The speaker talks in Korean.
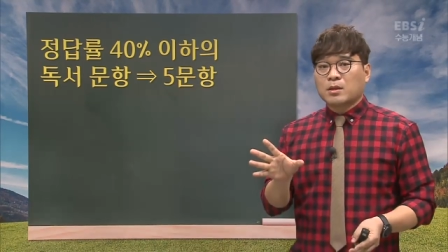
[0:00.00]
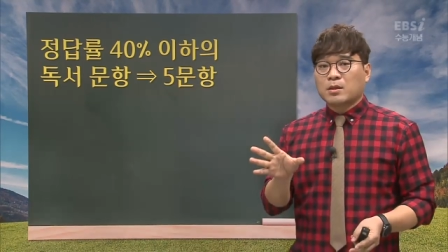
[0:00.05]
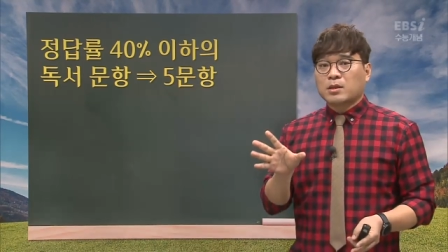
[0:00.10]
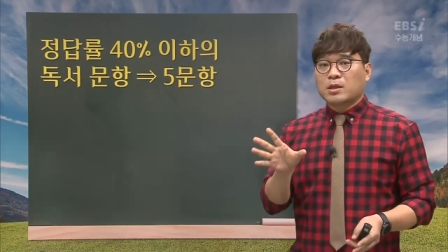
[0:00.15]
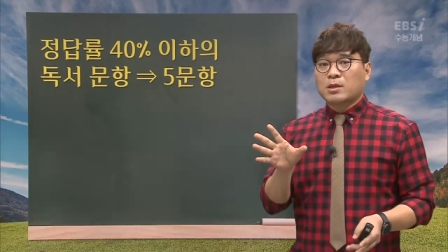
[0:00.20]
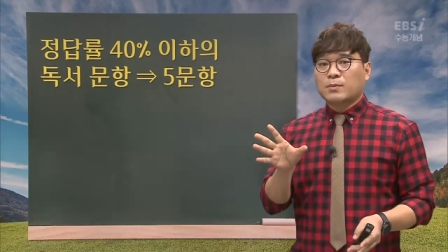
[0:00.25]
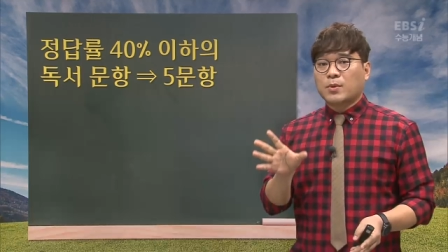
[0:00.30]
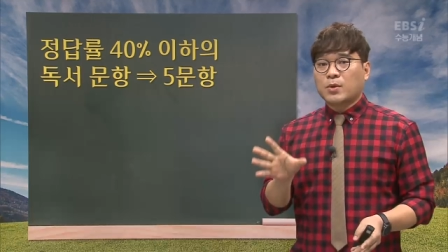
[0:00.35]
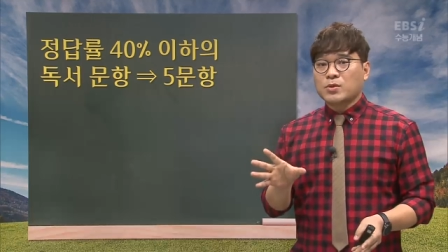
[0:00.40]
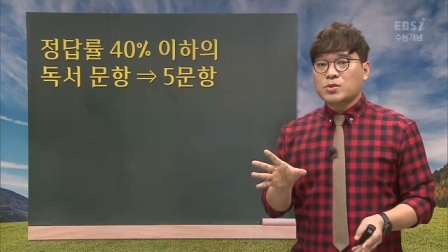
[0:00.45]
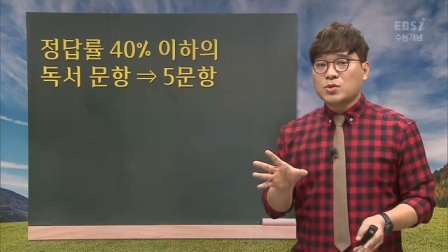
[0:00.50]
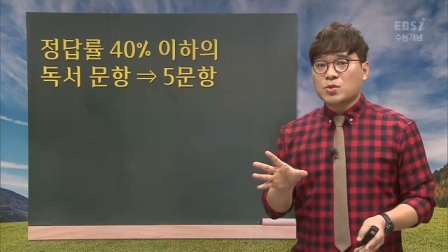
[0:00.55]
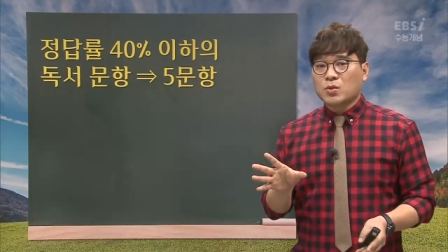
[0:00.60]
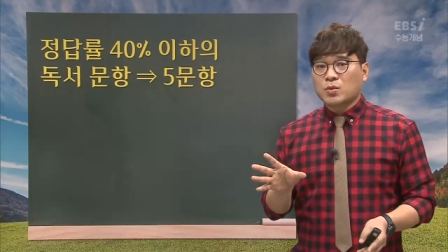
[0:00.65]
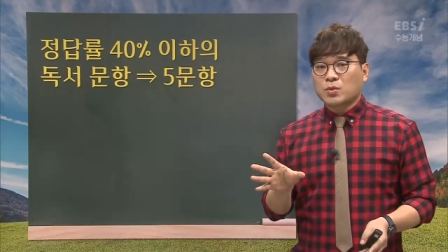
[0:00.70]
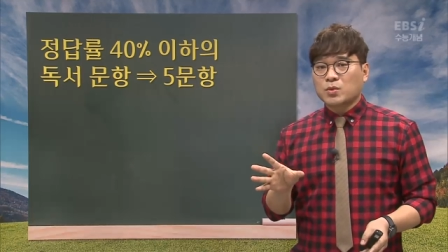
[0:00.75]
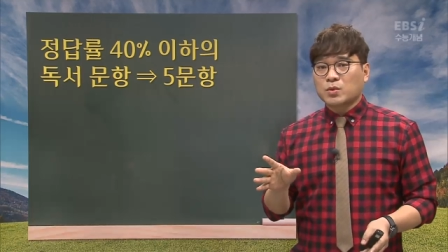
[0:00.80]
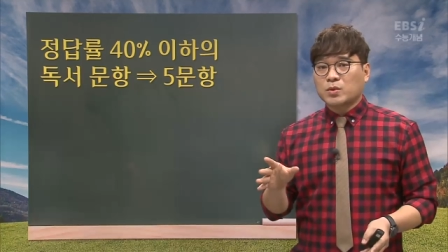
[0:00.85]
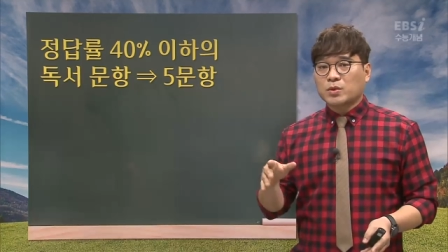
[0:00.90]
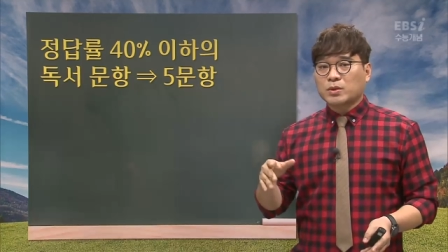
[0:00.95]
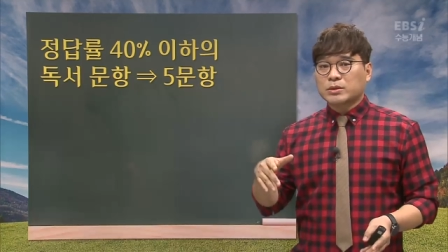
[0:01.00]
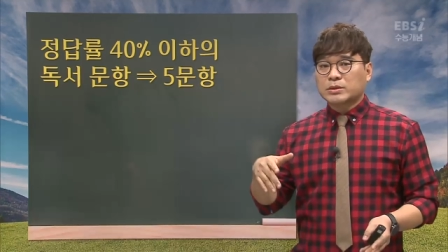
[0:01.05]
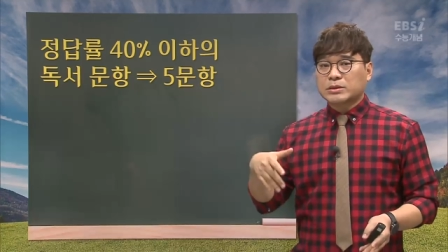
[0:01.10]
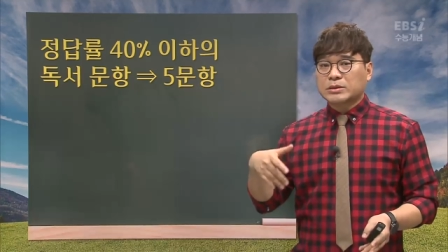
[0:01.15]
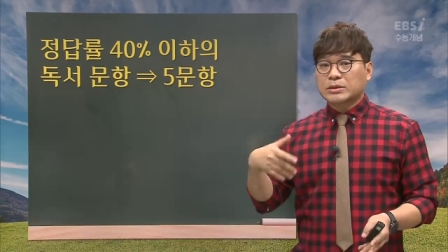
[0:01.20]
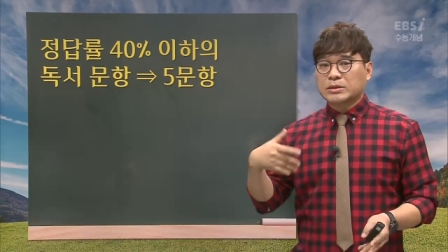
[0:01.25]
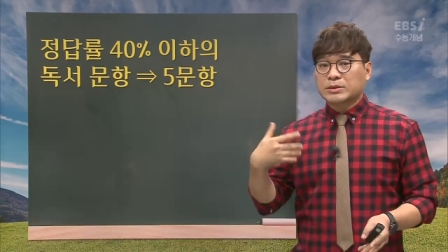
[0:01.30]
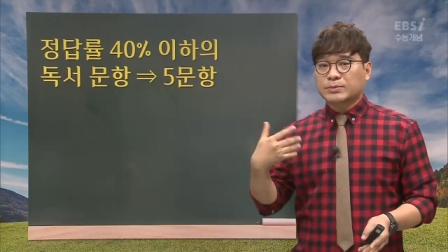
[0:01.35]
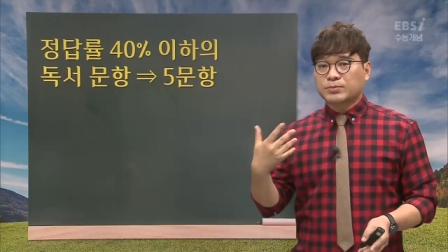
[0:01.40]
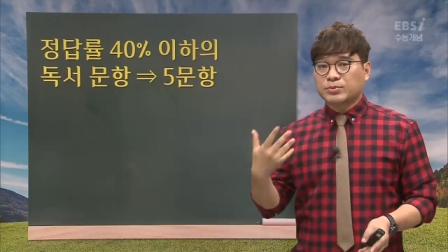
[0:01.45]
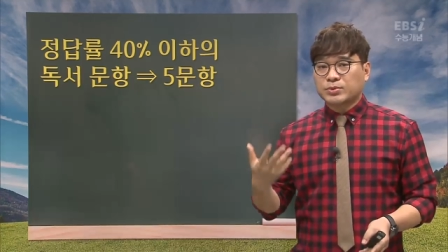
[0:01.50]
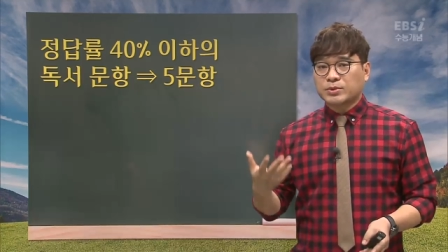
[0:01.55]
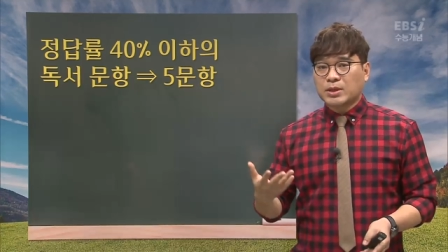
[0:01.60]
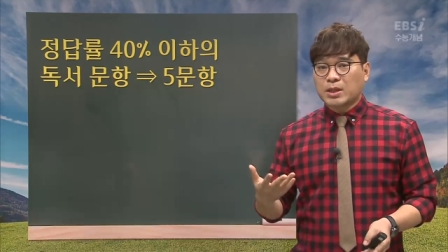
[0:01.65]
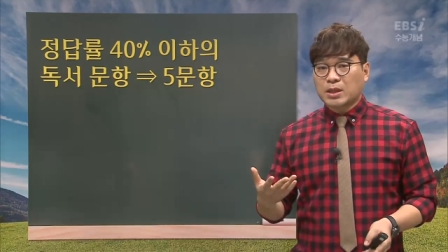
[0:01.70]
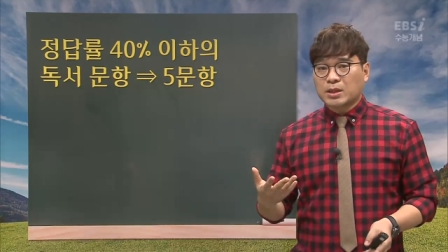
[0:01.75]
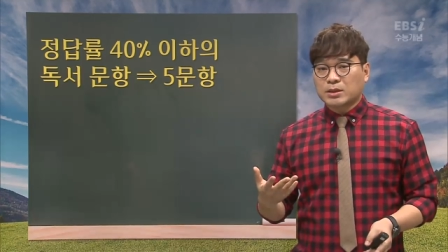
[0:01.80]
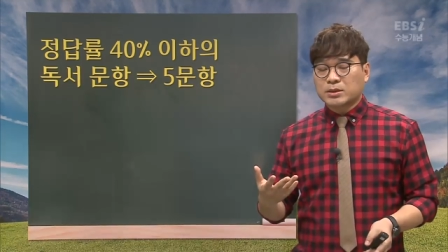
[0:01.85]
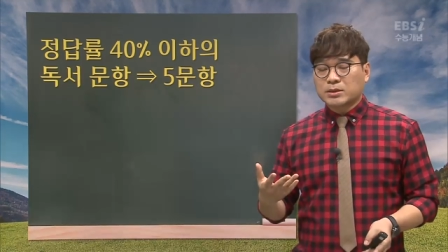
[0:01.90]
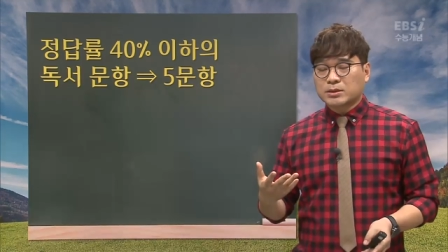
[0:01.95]
기본적으로 그
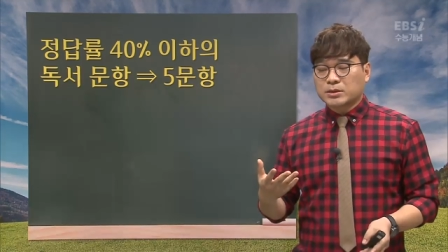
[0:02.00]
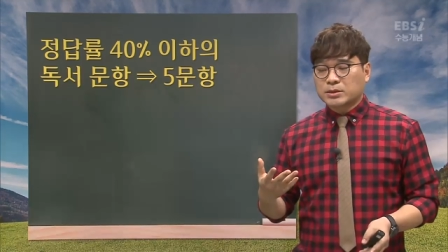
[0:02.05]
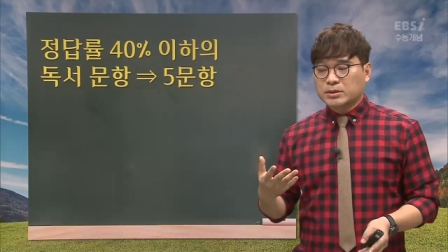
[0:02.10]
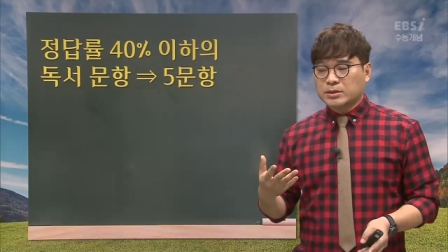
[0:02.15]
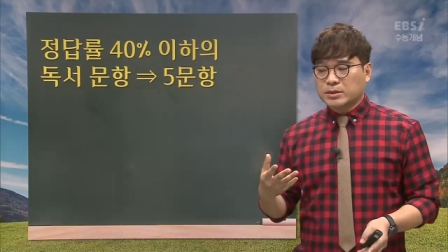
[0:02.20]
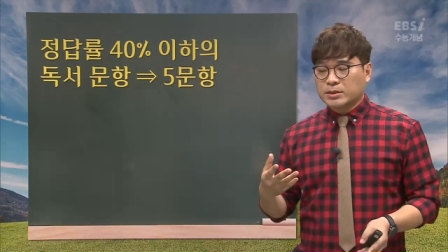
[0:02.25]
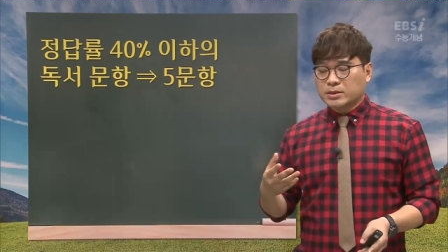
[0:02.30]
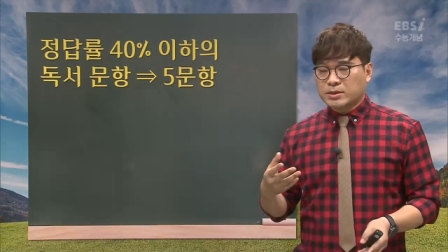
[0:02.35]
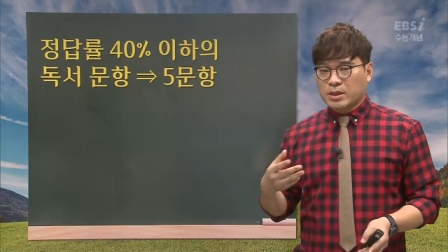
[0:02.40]
문항을